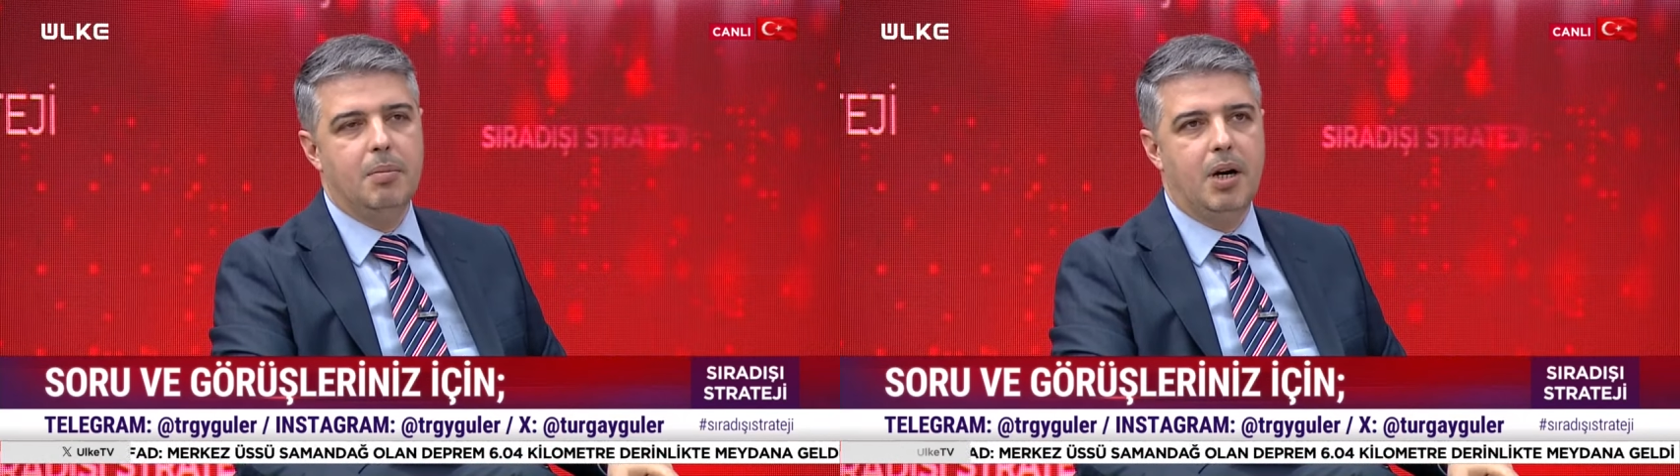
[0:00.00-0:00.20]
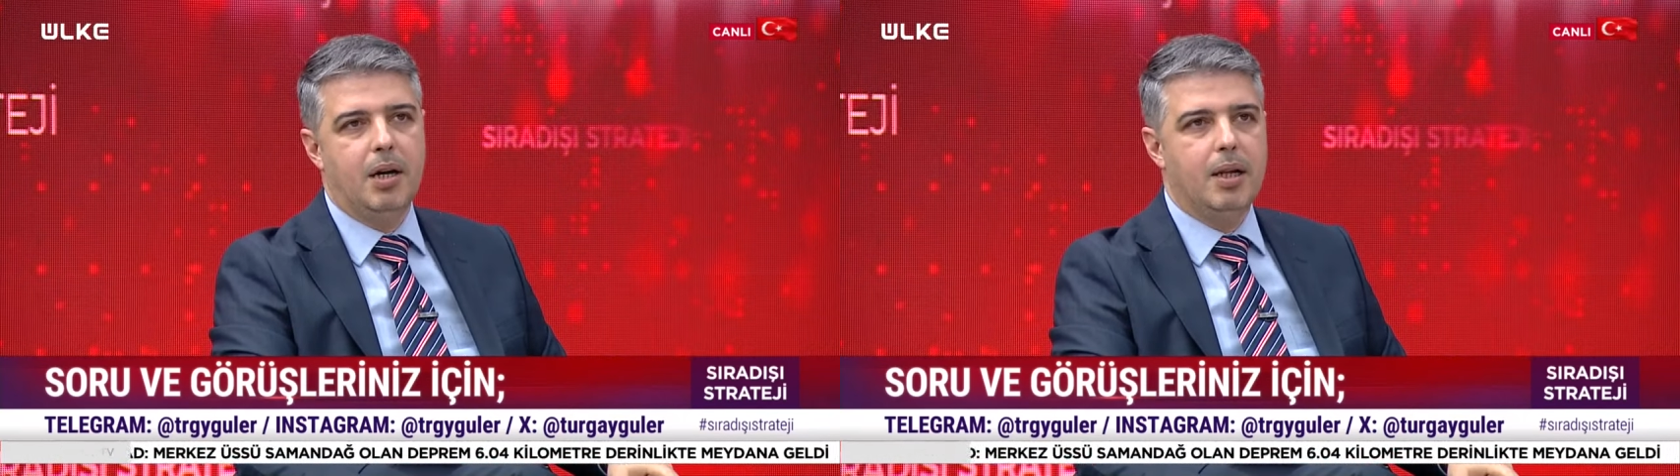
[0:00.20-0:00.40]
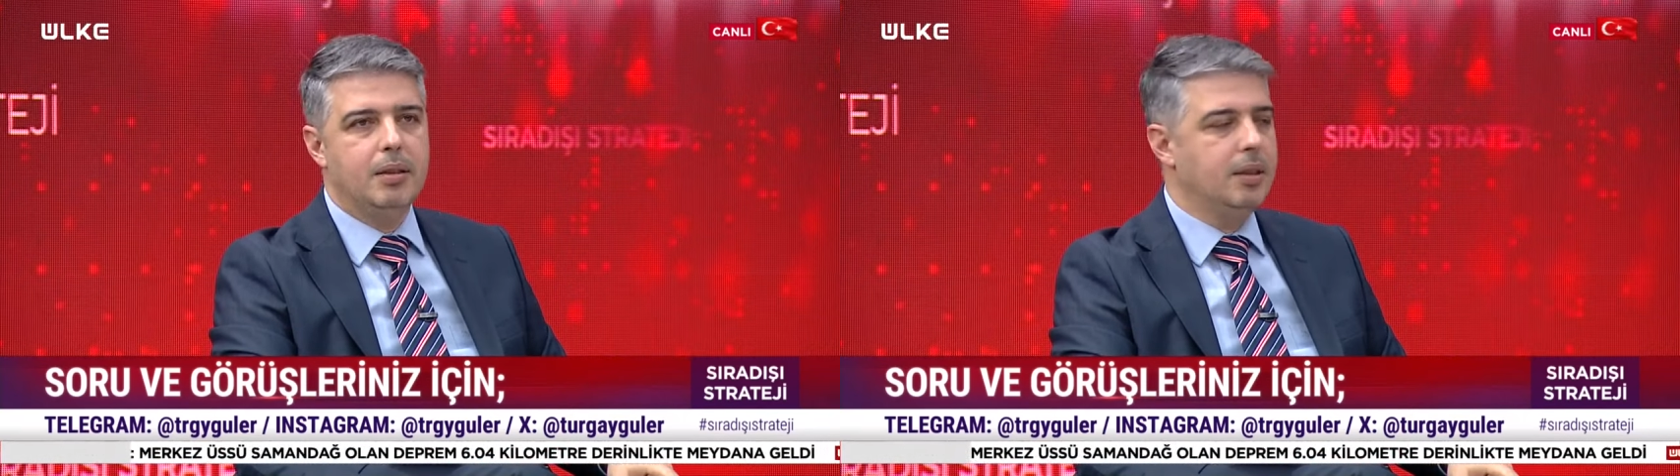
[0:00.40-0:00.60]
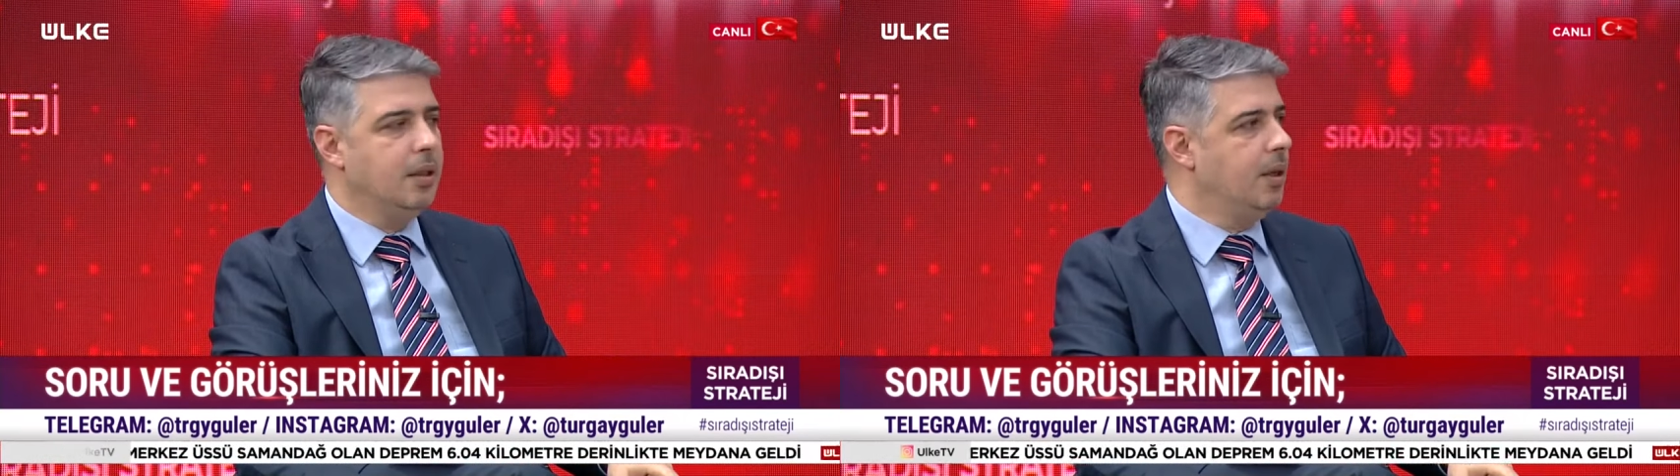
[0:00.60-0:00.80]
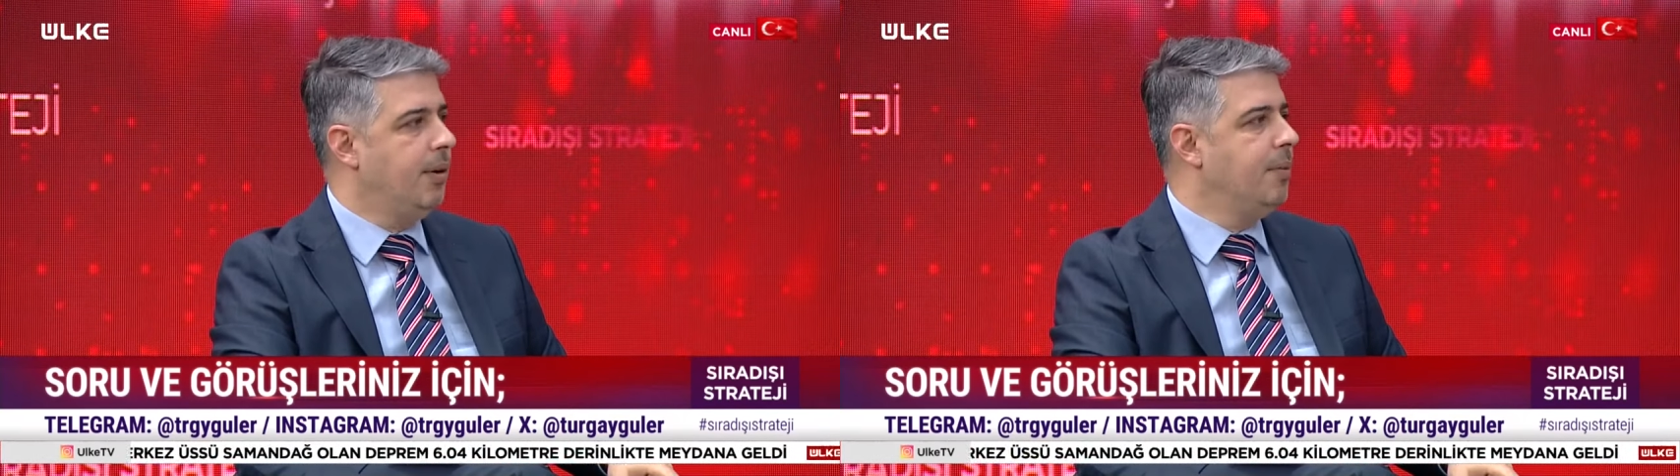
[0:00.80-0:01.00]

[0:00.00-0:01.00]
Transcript: bağlantıya devam